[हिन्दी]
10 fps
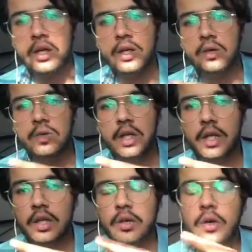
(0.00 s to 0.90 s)
को मारना
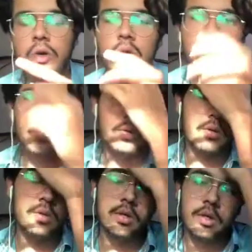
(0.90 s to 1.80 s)
होता है
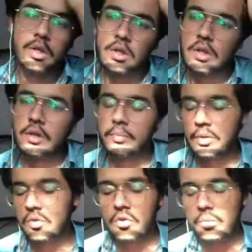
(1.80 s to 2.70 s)
और
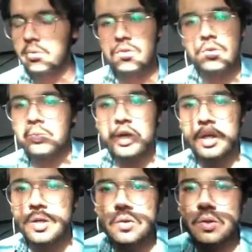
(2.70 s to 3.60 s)
बस जोम्बीज़
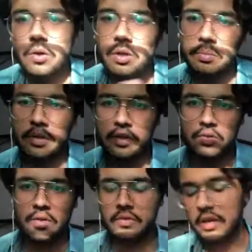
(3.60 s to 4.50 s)
को मारना होता है और
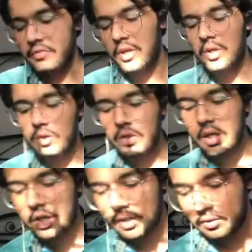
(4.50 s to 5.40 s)
हमें सरवाइव करना
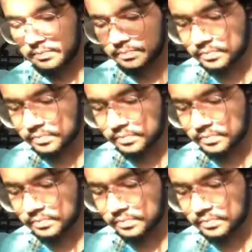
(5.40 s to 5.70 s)
होता है